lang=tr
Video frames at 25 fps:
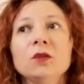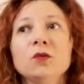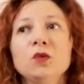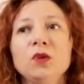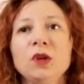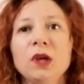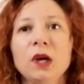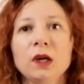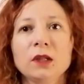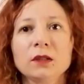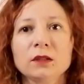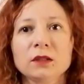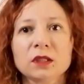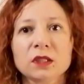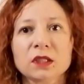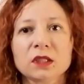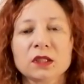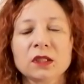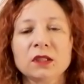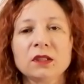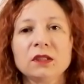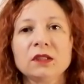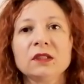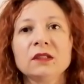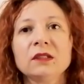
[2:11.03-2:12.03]
dünya
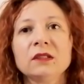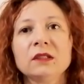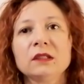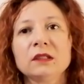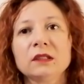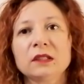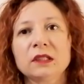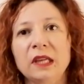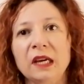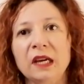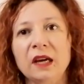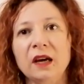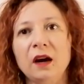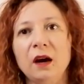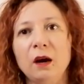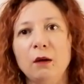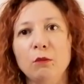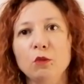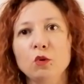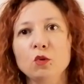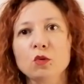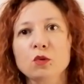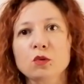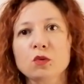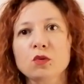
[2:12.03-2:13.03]
dışı
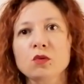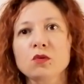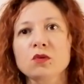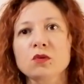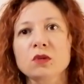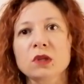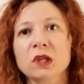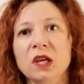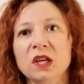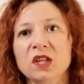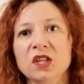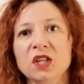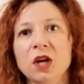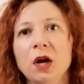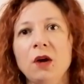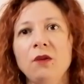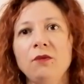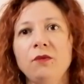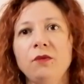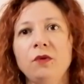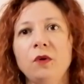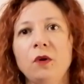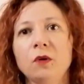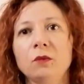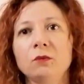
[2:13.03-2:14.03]
tekamülsüz yaşam
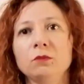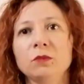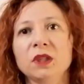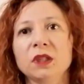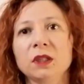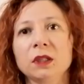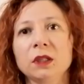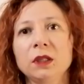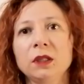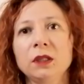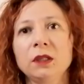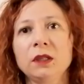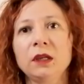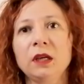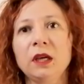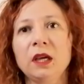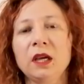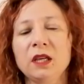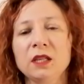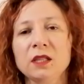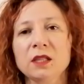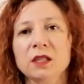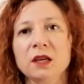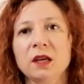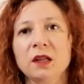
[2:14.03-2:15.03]
formları
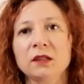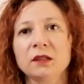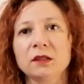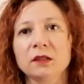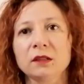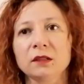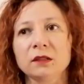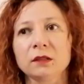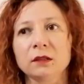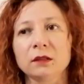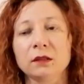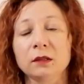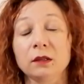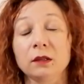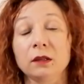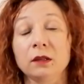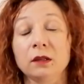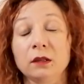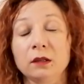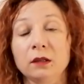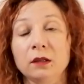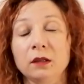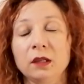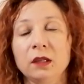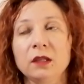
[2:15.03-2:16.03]
insanlığı
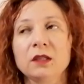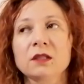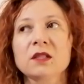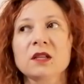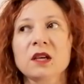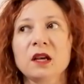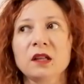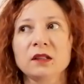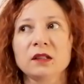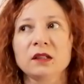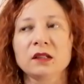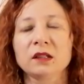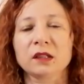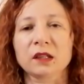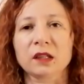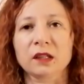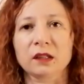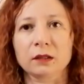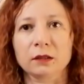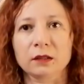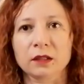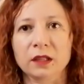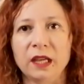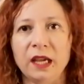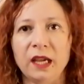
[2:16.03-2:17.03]
e,
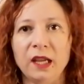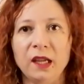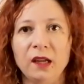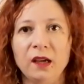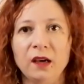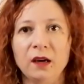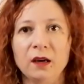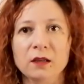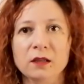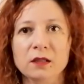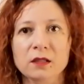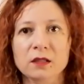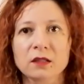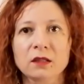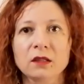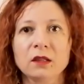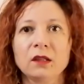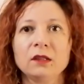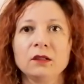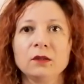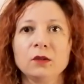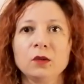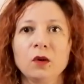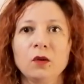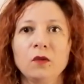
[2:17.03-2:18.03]
insanların DNA'sını
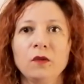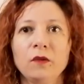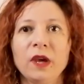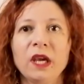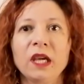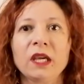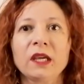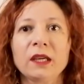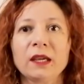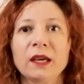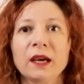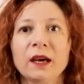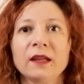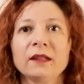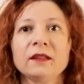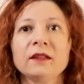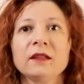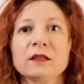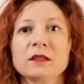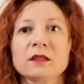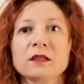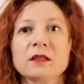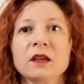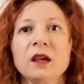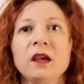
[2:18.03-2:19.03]
alıyor ve
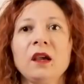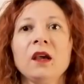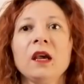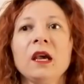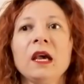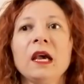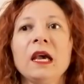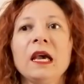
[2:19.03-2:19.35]
kendisi